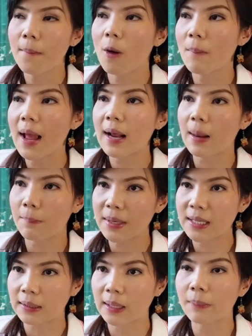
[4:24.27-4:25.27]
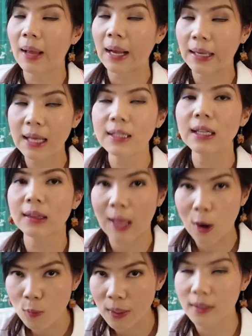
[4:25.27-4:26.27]
พอแม่กลับมาจากทำงานให้กิน
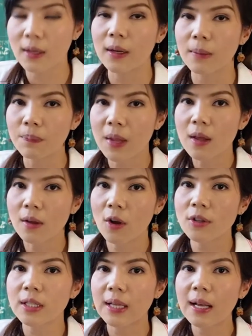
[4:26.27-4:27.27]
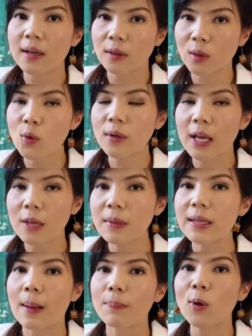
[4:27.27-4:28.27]
เต้าเหมือนเดิมก็จะได้กระตุ้นให้
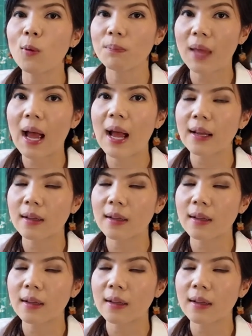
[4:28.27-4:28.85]
มีน้ำนมได้